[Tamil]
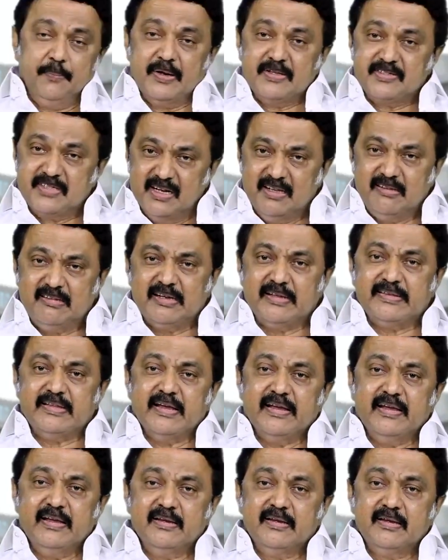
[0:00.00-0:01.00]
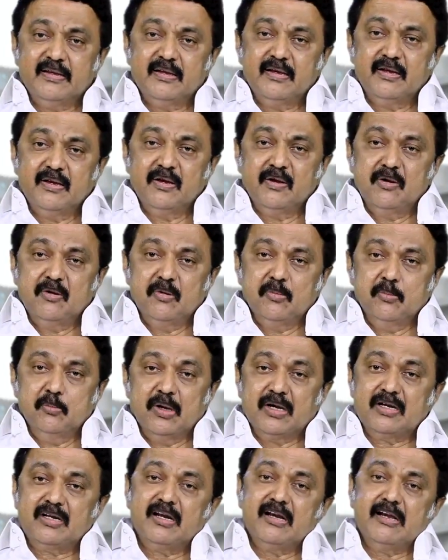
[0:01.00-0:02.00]
அப்படி செலுத்துகிறத
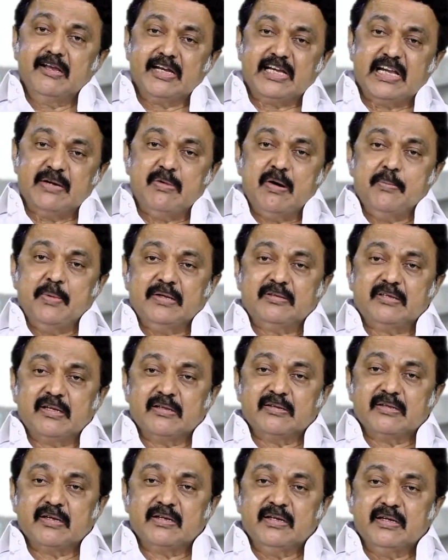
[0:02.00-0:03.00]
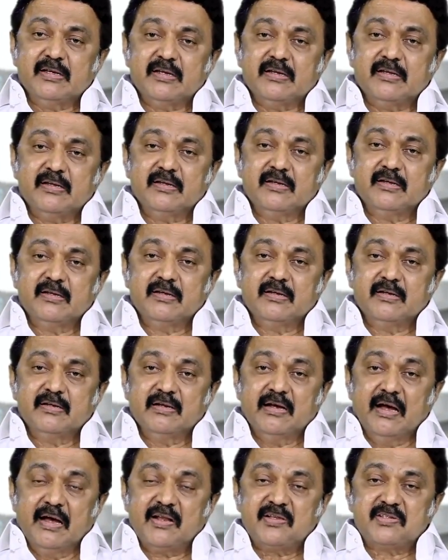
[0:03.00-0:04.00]
மக்கள் இயக்கமாக மாற்றுறதுக்கு
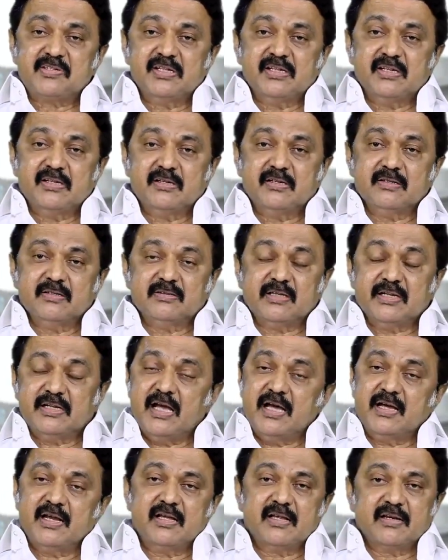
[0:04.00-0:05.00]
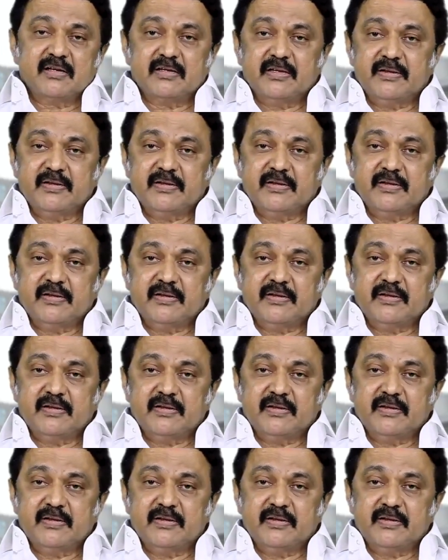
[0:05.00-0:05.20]
அரசு தயாராக